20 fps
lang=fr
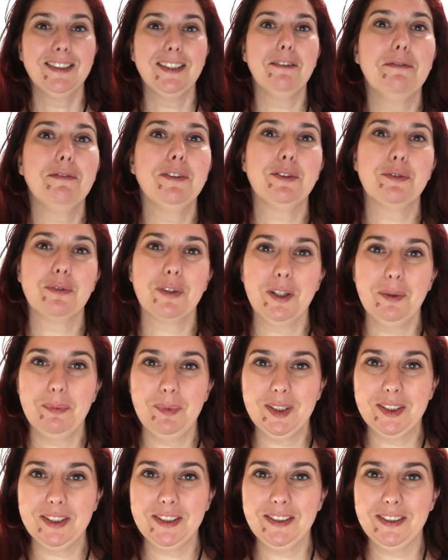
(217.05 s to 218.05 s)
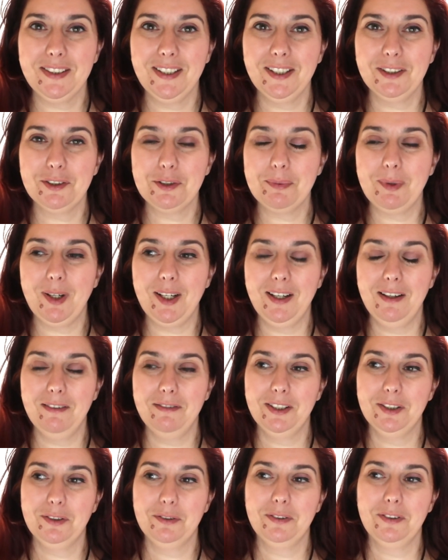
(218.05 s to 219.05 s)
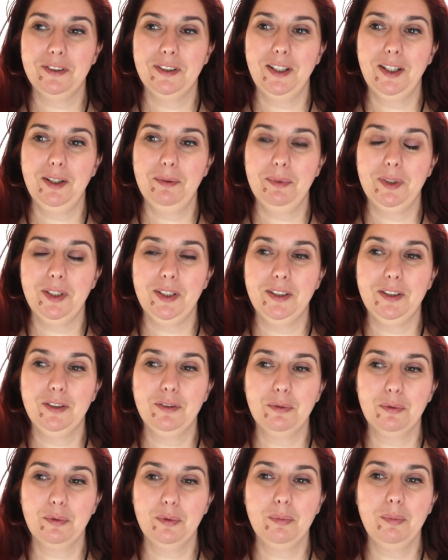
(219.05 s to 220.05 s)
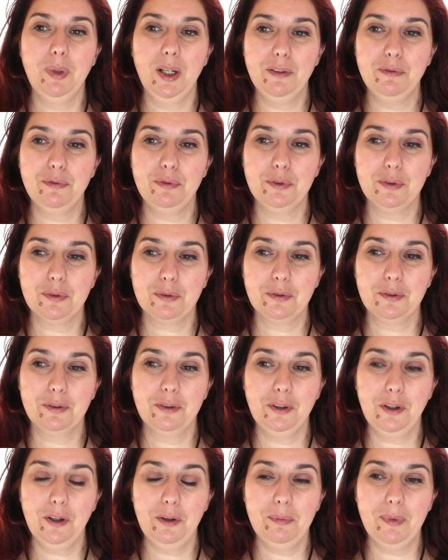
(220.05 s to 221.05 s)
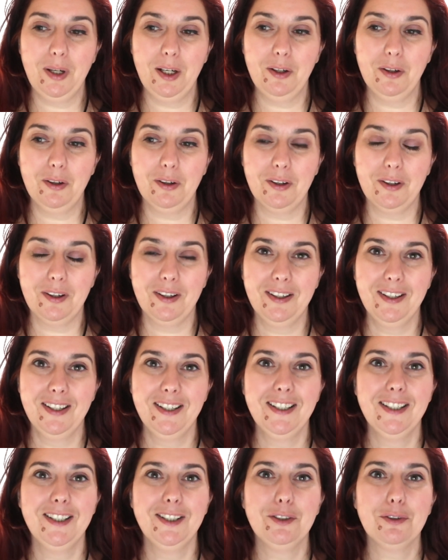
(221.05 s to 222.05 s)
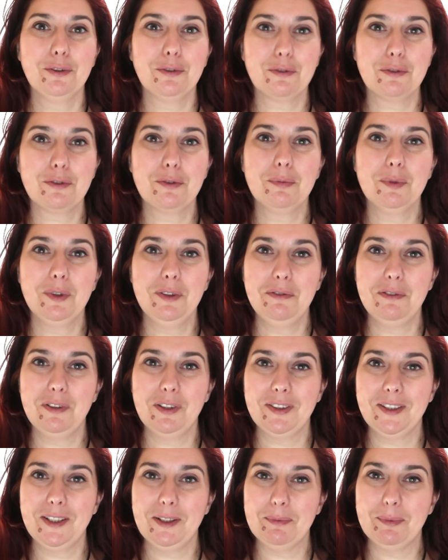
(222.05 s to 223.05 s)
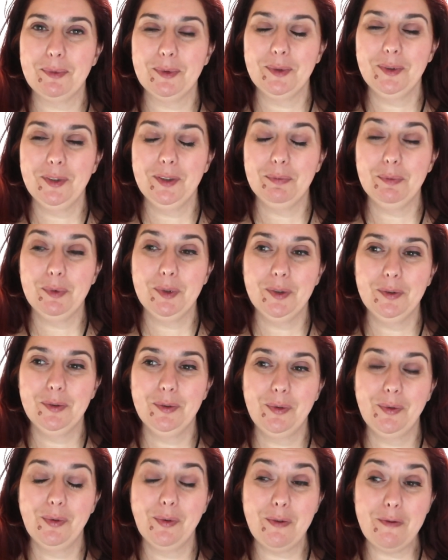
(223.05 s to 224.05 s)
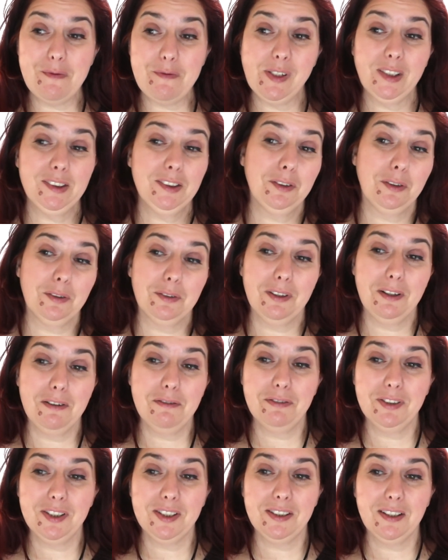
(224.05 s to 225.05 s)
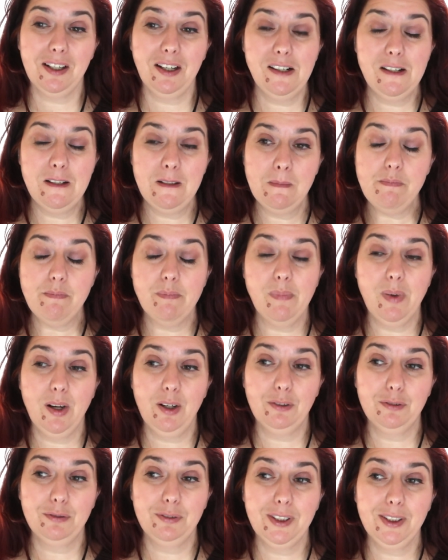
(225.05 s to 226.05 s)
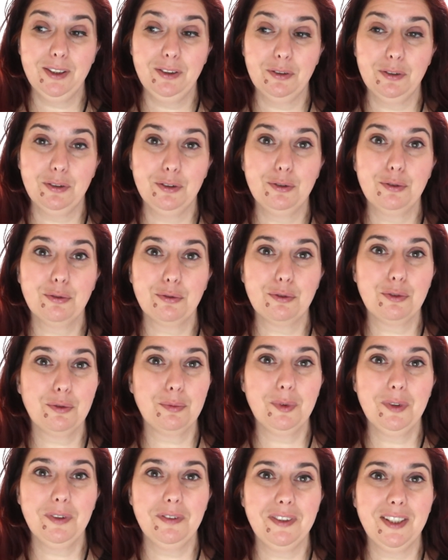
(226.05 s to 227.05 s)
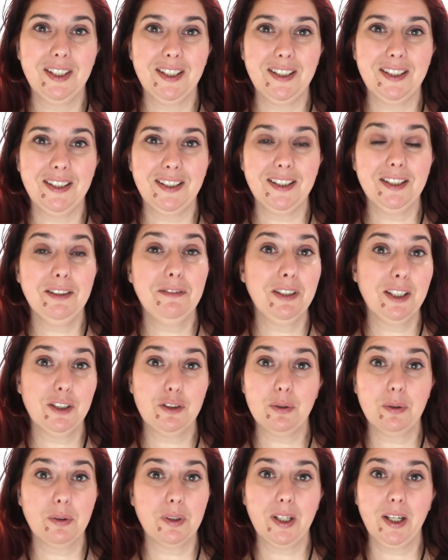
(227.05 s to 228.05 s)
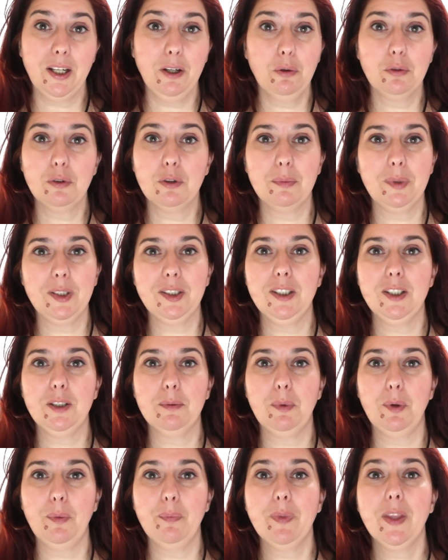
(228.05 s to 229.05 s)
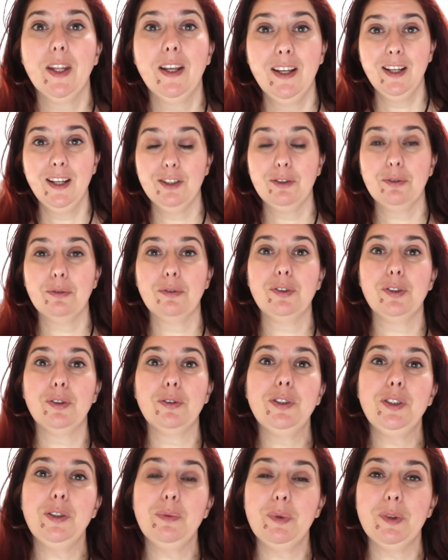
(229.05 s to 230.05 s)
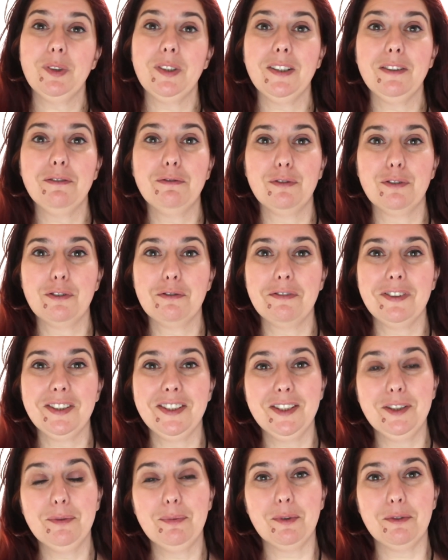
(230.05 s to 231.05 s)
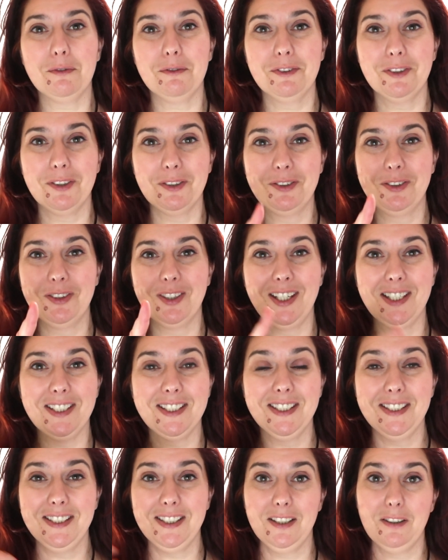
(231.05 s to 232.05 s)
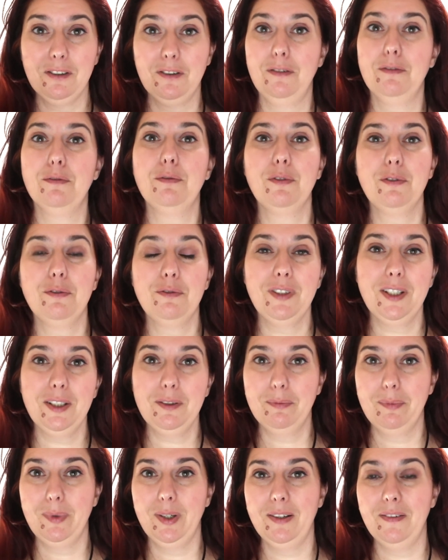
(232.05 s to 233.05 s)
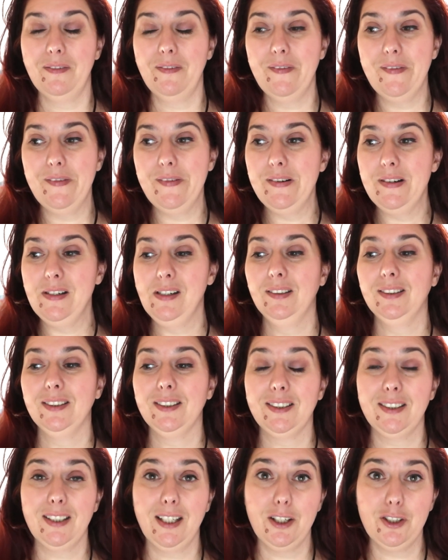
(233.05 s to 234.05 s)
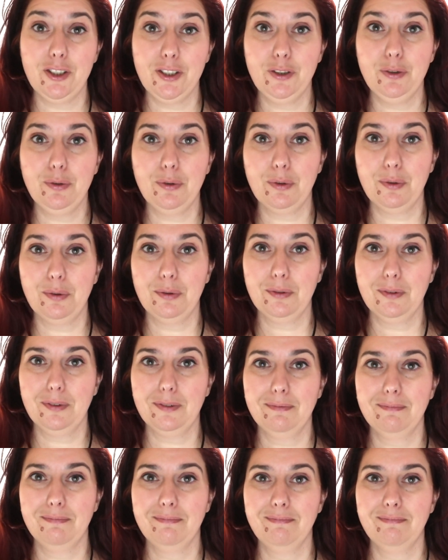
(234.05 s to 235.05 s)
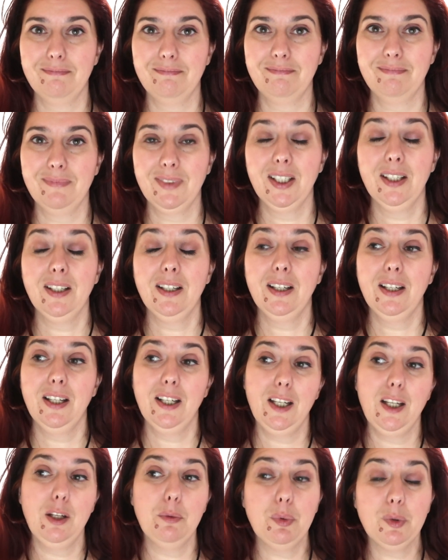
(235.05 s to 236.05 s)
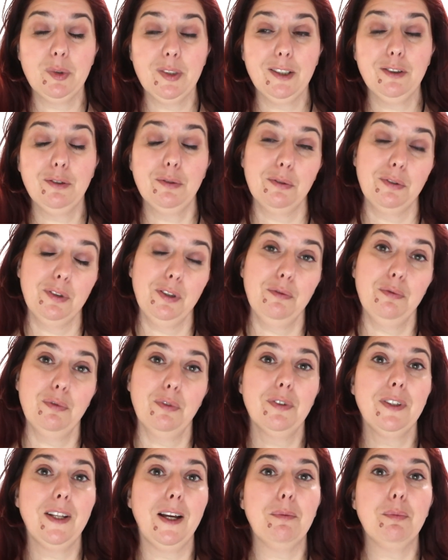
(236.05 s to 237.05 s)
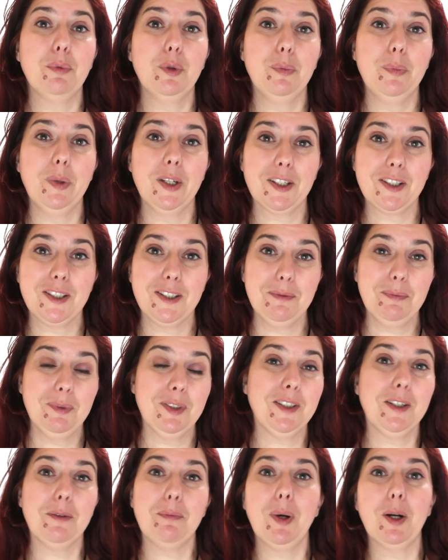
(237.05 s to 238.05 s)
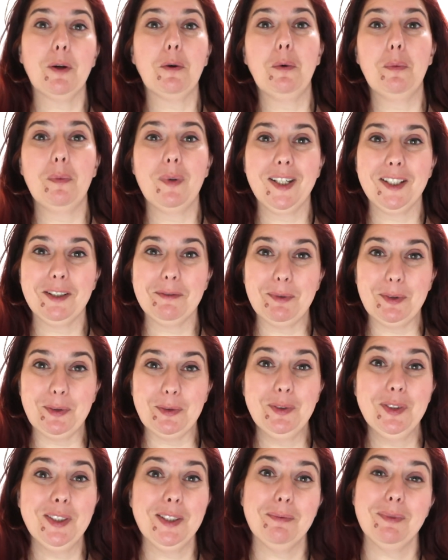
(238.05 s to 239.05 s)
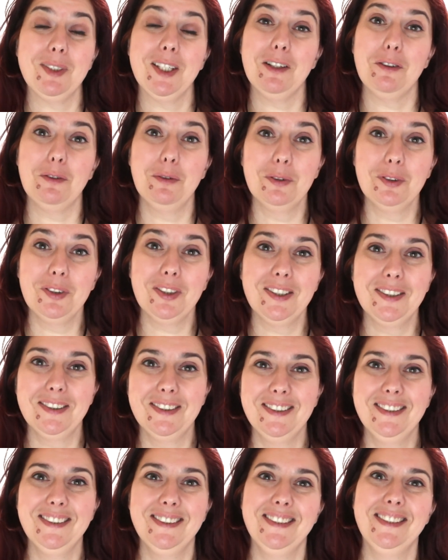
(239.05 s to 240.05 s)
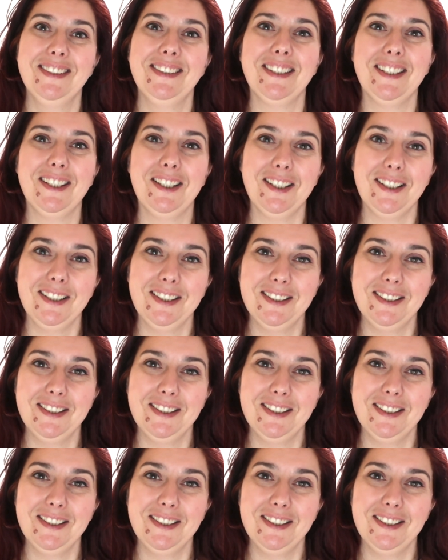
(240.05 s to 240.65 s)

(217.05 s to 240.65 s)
Ça fait sourire parce qu'hier, je parlais avec une dame et ils ont une belle fusion de cœur, mais alors euh, son jumeau il flotte un peu et puis du coup en fait quand elle fait ça bah en fait euh, son jumeau il vient il vient s'ancrer automatiquement donc ça aussi peut-être faut que je vous le dise pour vous encourager c'est quand vous le faites ben ça agit sur l'autre et peut-être que des fois on est un peu perché mais c'est pas complètement nous c'est peut-être l'autre c'est